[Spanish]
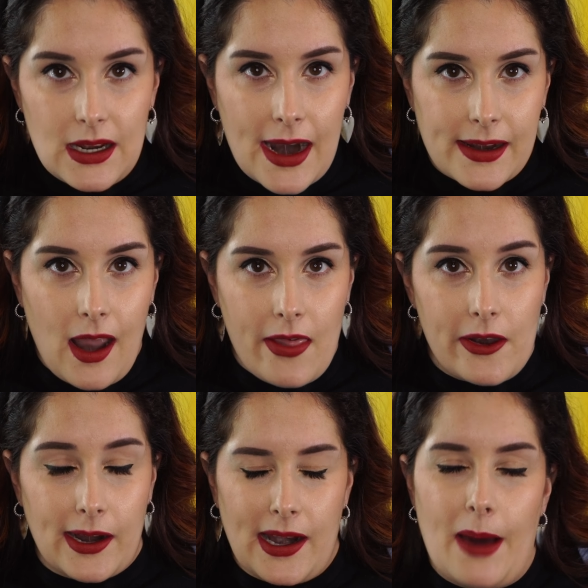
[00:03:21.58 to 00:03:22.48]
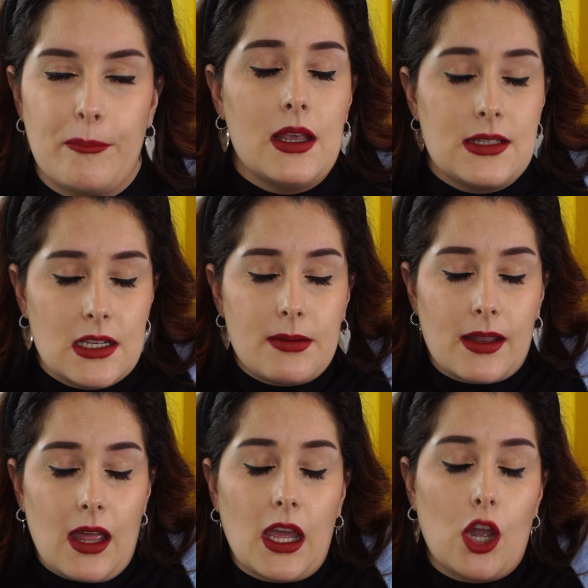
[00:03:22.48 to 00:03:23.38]
la reina del glam. Si es
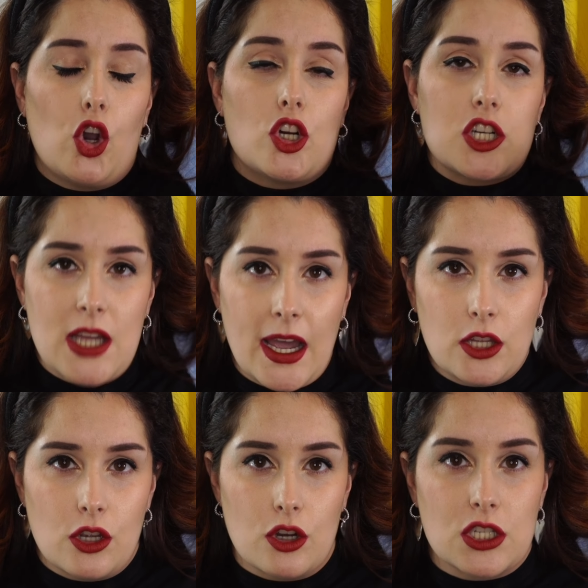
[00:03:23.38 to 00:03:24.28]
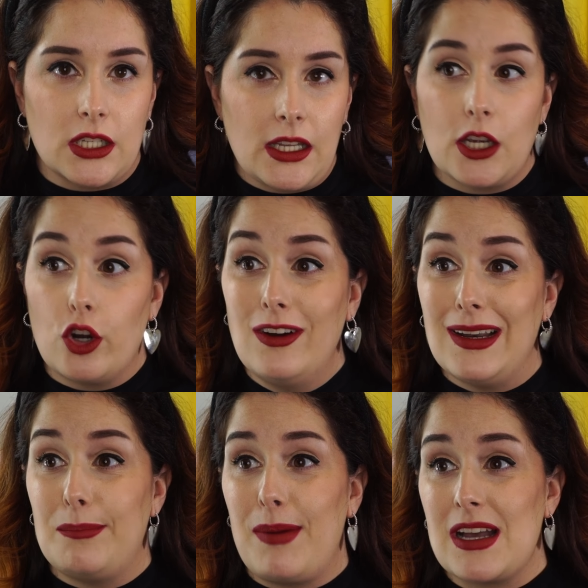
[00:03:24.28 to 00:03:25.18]
verdad que con los años y
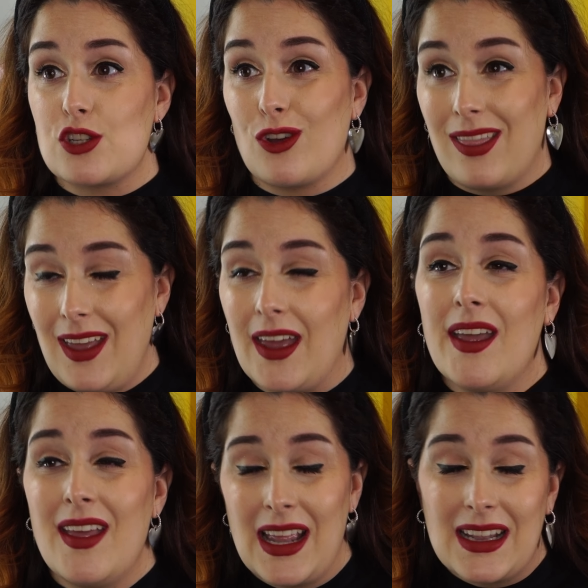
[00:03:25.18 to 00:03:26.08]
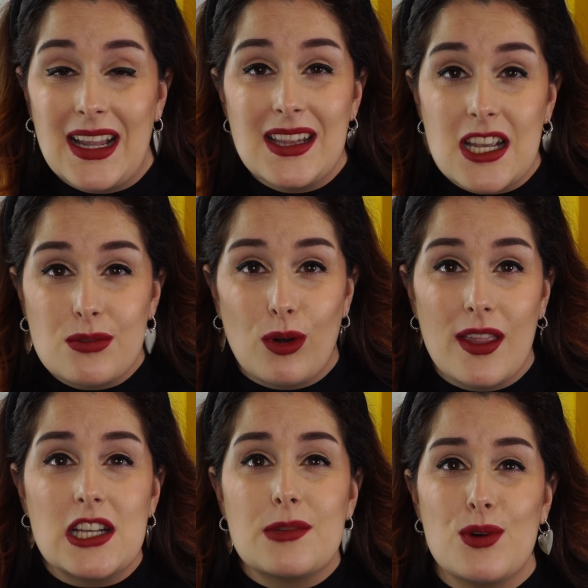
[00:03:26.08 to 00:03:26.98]
con el paso de tantas
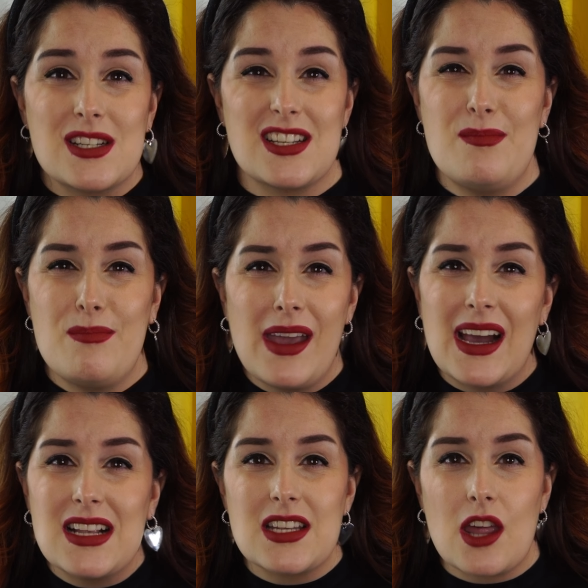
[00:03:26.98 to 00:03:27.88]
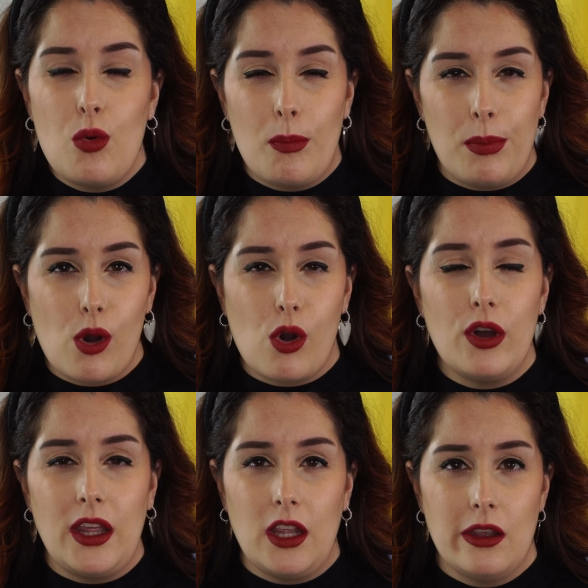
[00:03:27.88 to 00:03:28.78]
bodas, pues eh, me he cansado un
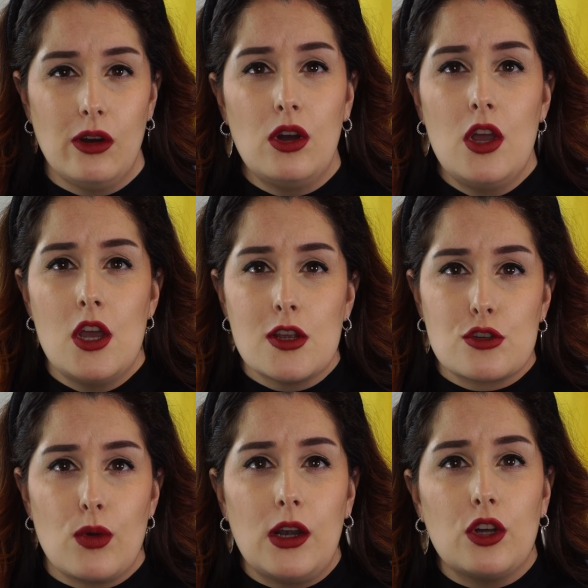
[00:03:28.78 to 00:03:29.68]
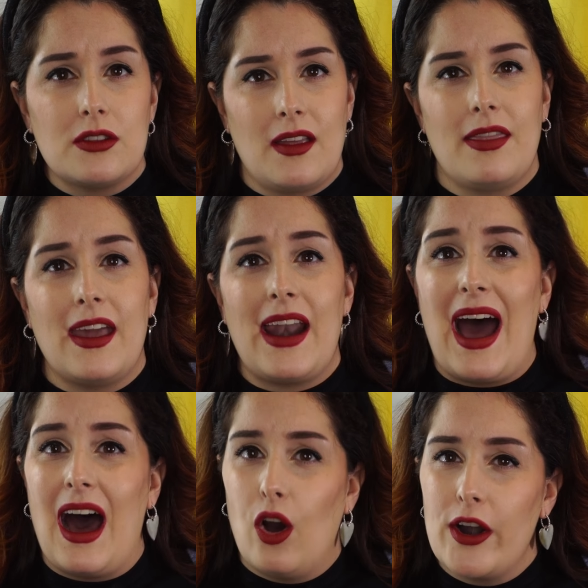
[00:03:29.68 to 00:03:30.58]
poco y yo suelo tender
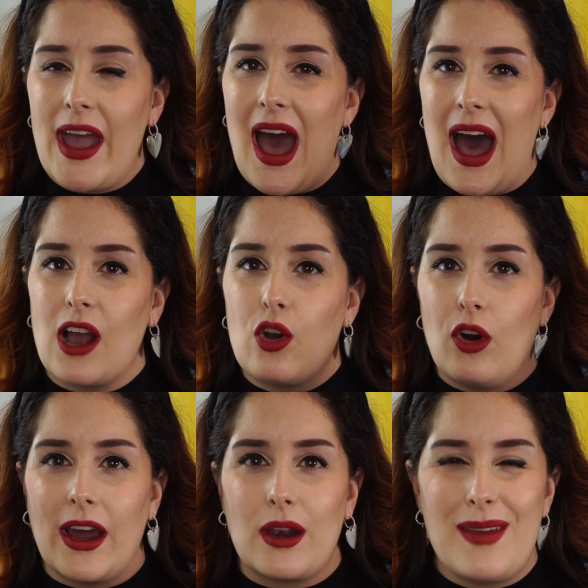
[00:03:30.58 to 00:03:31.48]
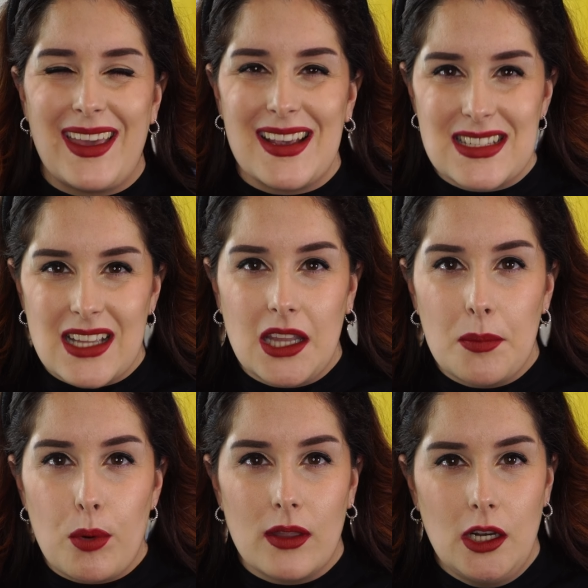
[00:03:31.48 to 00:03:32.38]
ahora a cogerme este
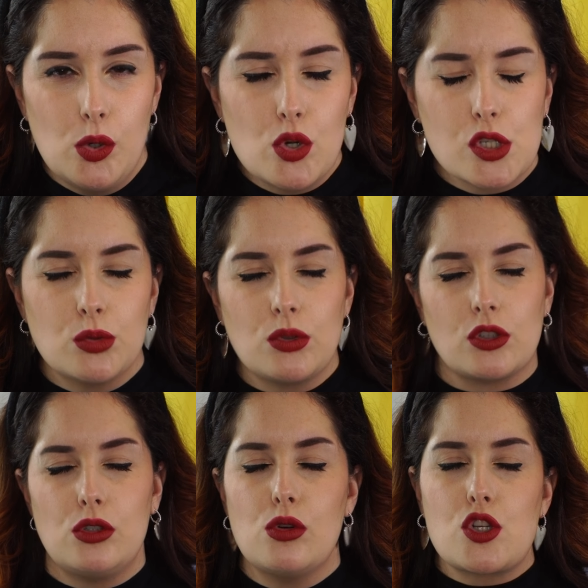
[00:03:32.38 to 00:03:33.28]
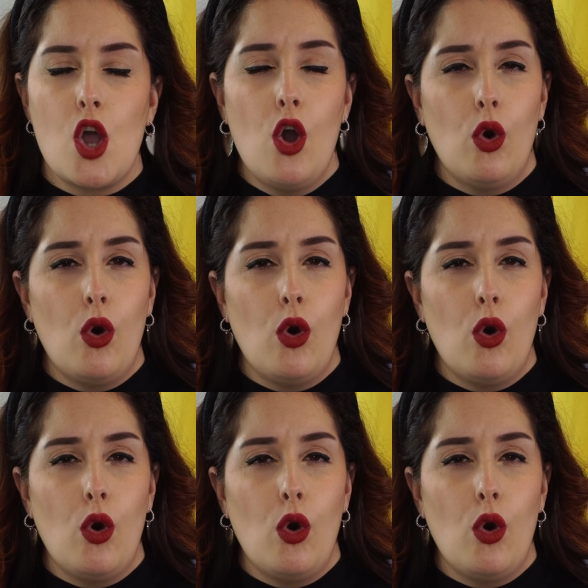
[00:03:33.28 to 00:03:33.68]
tipo de looks, unos looks